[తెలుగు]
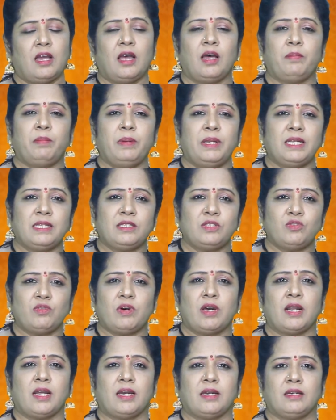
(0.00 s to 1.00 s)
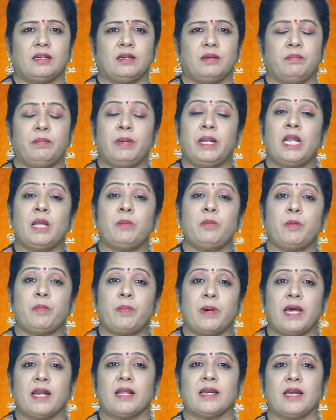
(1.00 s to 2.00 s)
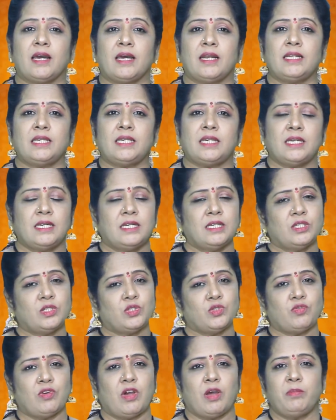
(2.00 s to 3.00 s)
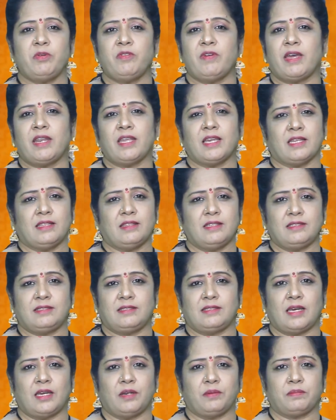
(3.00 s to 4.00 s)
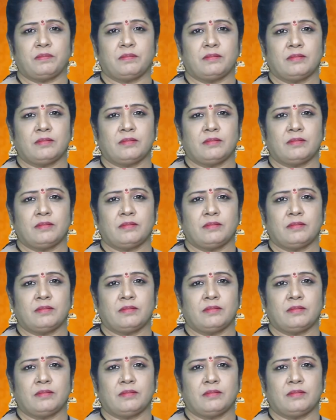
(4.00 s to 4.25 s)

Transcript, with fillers: ఆ బిలం ద్వారా బెల్లపు పానకాన్ని స్వామివారికి అందిస్తారు